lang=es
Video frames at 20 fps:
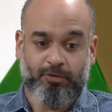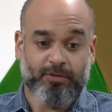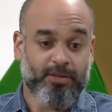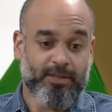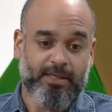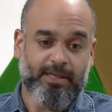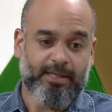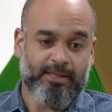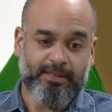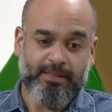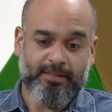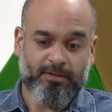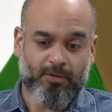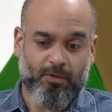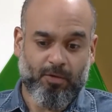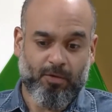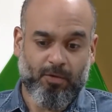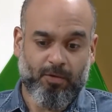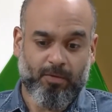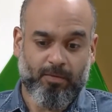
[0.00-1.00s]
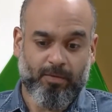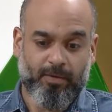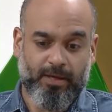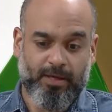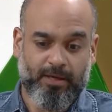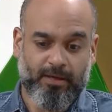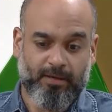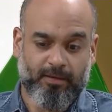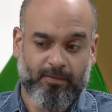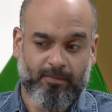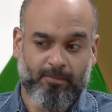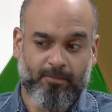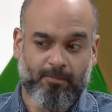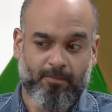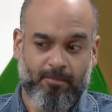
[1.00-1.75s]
sí, el disco eh,